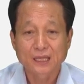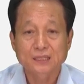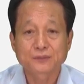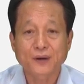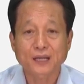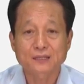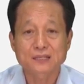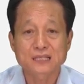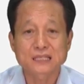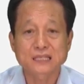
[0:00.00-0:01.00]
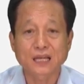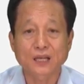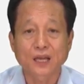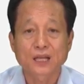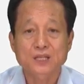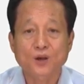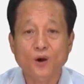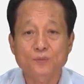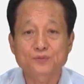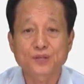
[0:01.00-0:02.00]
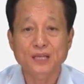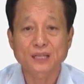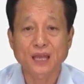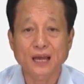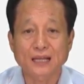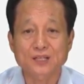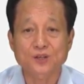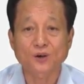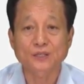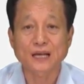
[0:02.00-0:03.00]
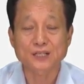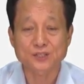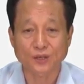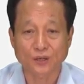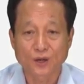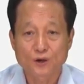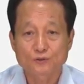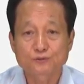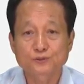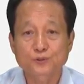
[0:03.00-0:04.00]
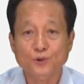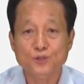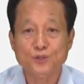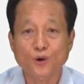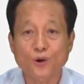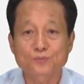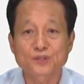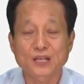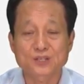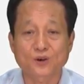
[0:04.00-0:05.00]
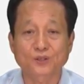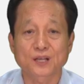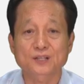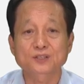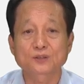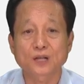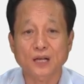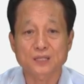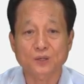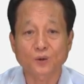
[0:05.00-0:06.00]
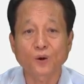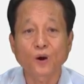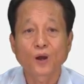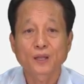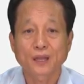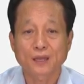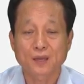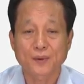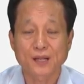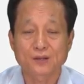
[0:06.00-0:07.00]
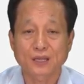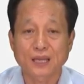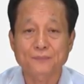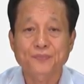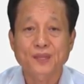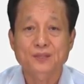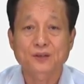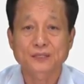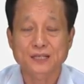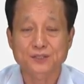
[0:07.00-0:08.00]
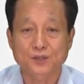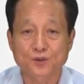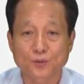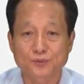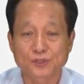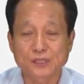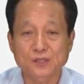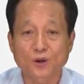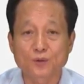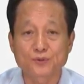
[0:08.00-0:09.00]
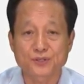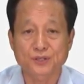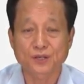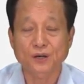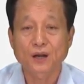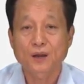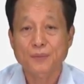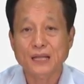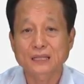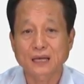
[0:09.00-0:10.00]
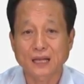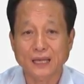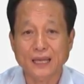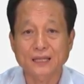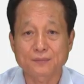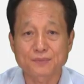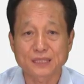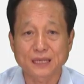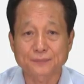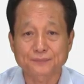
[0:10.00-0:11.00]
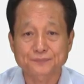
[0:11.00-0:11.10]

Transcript: 그와 같은 징계 처분에 대한 정당성, 후속 처분의 정당성을 가지고 대기발령의 정당성 여부를 결부시켜 판단하게 됩니다.